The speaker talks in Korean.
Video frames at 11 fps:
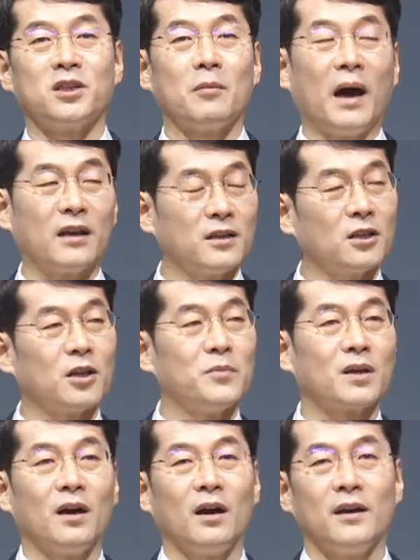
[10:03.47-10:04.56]
이게 말이나
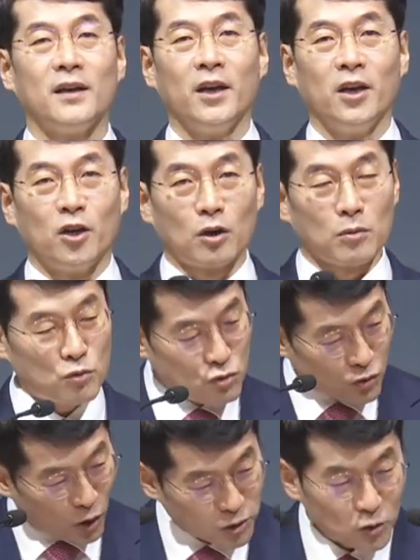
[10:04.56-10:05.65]
됩니까? 여러분
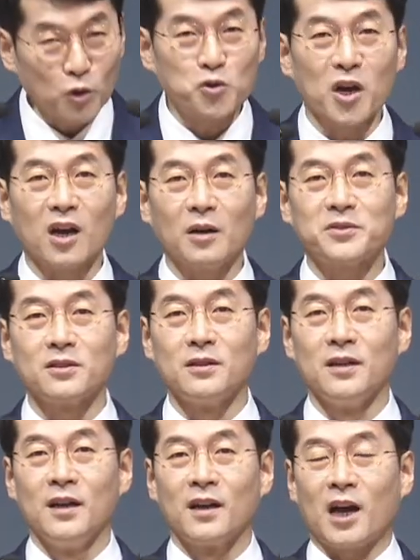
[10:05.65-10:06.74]
죽어서도
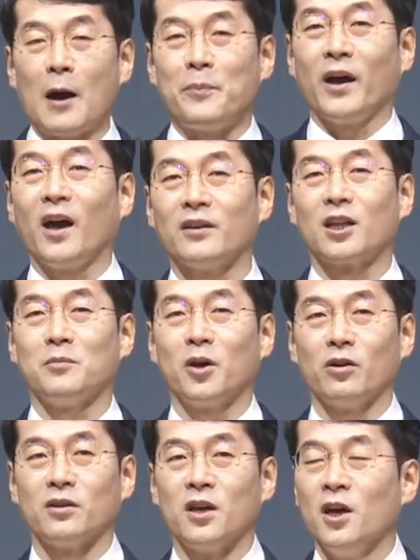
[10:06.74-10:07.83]
죄값을 갚아야
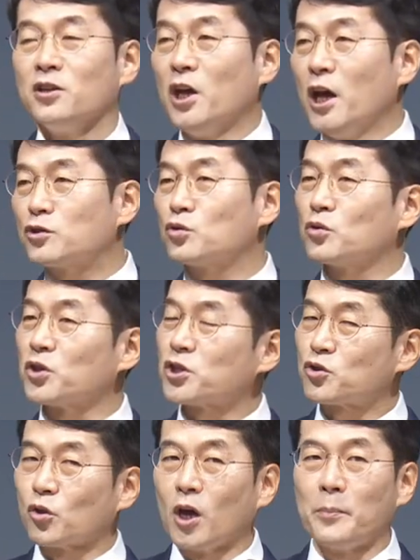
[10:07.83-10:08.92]
한다면 예수
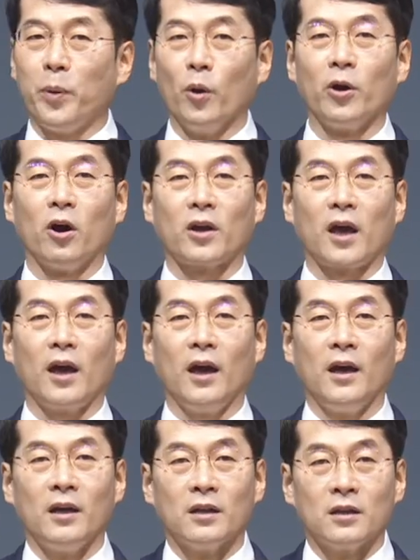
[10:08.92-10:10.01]
그리스도의 보혈의
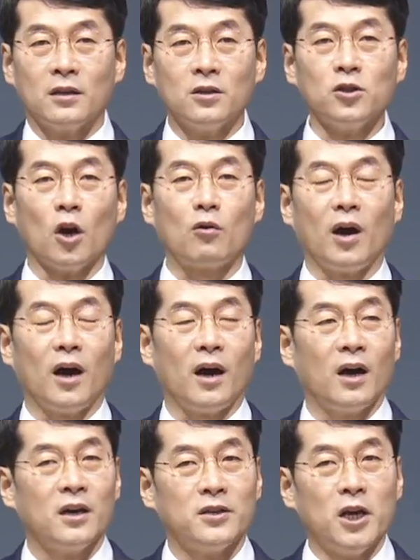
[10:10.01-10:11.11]

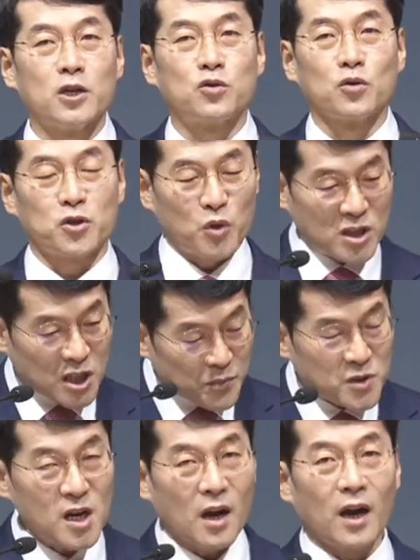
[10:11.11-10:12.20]
능력과 예수 그리스도의
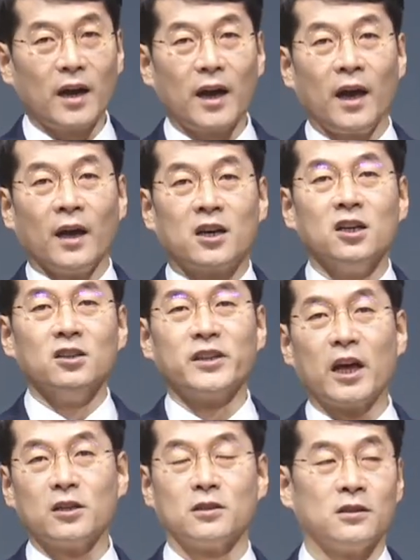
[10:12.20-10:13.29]
십자가의 그
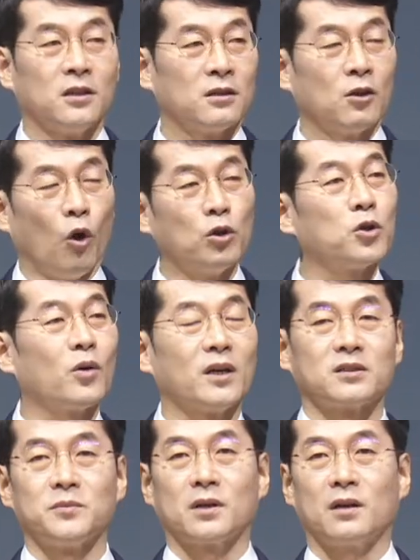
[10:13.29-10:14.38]
은혜는 어디로
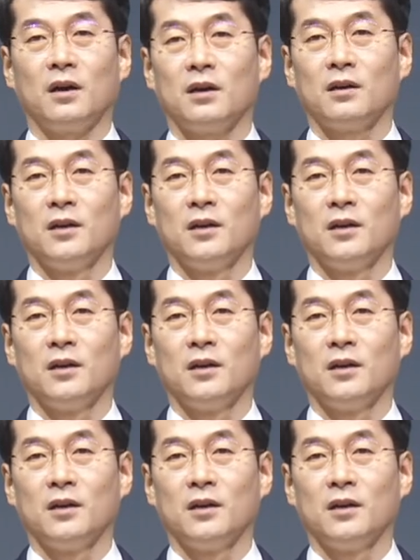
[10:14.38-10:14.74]
갔습니까?